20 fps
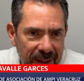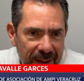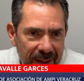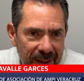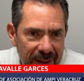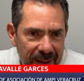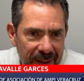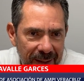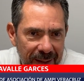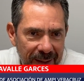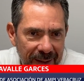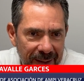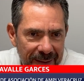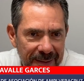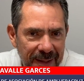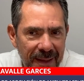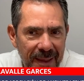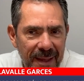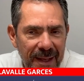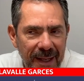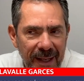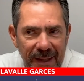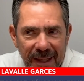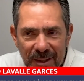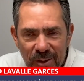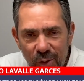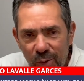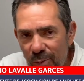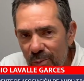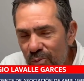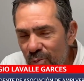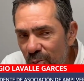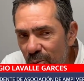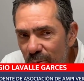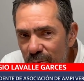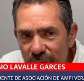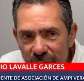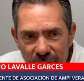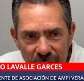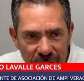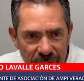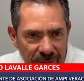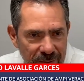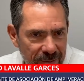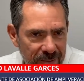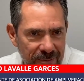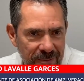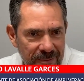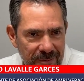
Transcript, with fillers: eh, que se dedican a esto, muchos